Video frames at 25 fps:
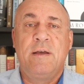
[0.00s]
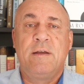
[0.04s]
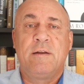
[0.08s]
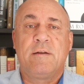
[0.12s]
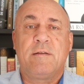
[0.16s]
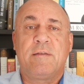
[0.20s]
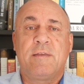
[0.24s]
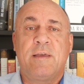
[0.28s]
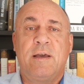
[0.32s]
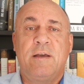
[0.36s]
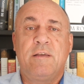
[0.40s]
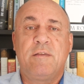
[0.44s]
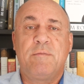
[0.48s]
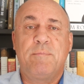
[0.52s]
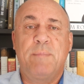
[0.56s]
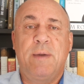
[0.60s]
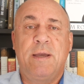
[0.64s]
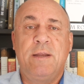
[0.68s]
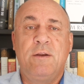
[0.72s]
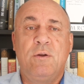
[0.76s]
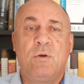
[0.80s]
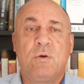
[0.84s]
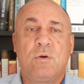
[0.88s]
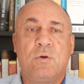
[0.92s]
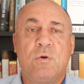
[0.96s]
Das heißt,
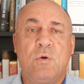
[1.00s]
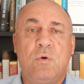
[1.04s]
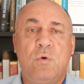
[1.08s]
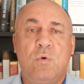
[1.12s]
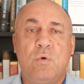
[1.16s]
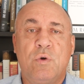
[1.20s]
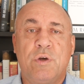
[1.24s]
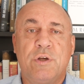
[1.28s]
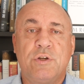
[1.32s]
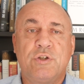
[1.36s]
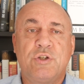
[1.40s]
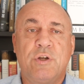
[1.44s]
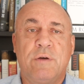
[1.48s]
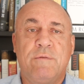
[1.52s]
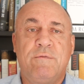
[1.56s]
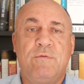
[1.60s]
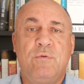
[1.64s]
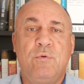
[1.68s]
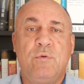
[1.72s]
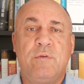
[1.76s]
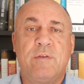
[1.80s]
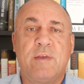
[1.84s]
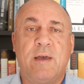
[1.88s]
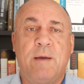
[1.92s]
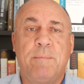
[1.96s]
mein ökologischer
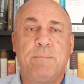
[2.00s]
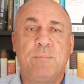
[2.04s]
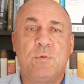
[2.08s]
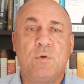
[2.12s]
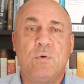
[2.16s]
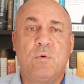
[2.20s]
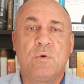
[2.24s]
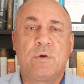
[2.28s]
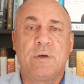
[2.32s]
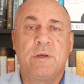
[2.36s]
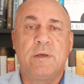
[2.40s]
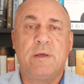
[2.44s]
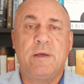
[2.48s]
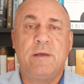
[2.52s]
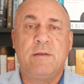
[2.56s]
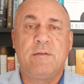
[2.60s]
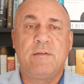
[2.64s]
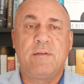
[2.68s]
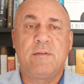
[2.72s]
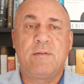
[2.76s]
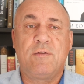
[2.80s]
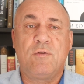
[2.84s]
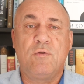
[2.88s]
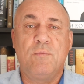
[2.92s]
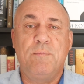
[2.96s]
Fußabdruck
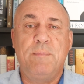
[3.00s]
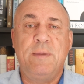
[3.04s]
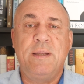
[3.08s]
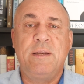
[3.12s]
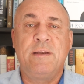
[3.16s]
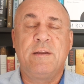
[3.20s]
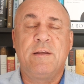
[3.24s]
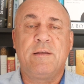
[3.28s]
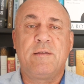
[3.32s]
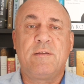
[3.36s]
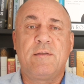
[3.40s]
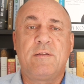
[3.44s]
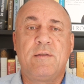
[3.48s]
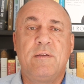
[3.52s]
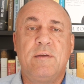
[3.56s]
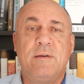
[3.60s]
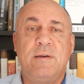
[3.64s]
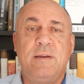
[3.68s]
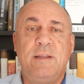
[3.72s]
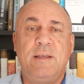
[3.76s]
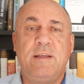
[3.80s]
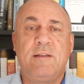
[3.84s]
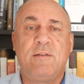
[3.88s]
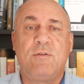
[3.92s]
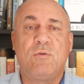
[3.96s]
ist zumindest
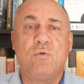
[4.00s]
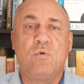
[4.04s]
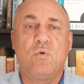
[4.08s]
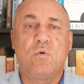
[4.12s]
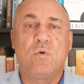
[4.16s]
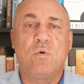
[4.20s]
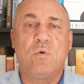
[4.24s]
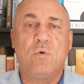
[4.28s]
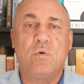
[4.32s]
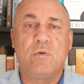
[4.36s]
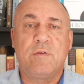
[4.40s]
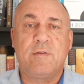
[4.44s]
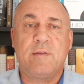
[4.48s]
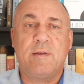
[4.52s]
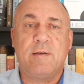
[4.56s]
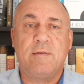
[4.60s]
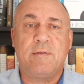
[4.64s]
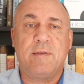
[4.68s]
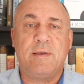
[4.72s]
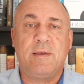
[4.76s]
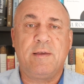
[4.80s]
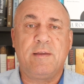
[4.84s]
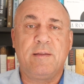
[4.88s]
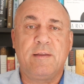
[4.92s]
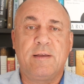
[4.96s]
nicht so groß, dass
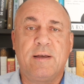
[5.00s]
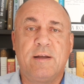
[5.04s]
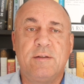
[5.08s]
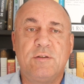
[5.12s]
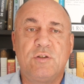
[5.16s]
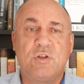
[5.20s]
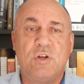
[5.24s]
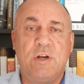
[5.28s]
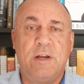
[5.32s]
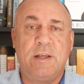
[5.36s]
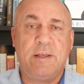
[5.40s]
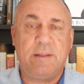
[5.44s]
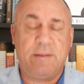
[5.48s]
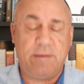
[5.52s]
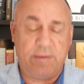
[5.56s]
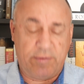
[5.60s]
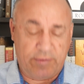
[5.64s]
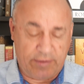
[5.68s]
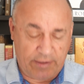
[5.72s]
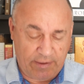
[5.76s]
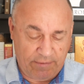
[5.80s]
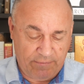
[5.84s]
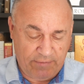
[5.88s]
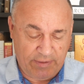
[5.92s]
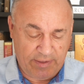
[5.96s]
ich ein ganz
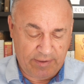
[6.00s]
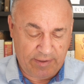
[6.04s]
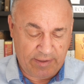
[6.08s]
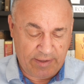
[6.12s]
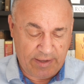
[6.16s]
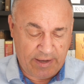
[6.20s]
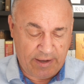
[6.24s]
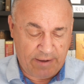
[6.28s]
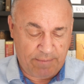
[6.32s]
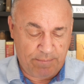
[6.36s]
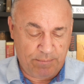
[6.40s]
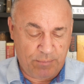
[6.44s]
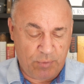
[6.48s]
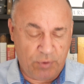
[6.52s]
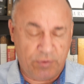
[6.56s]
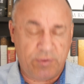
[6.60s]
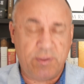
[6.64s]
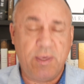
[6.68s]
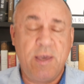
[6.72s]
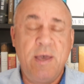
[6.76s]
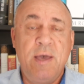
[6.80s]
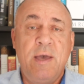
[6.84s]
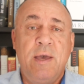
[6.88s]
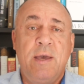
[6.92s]
schlechtes Gewissen haben muss.